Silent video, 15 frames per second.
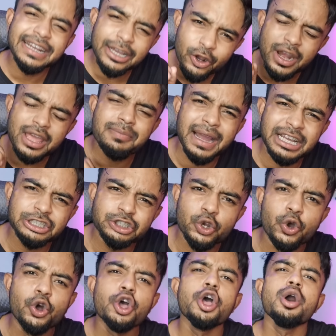এটা করাই বাকি
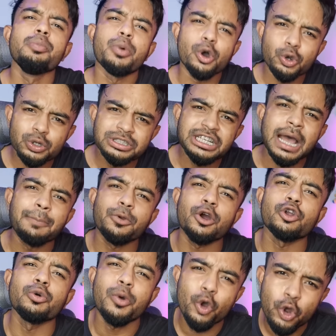ছিল বগল ছাপ
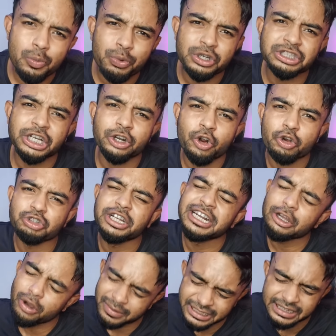করো বগল পরিষ্কার করো
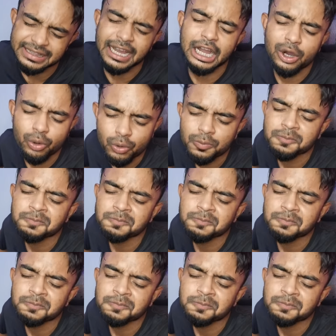সেটাও আমাদের দেখাও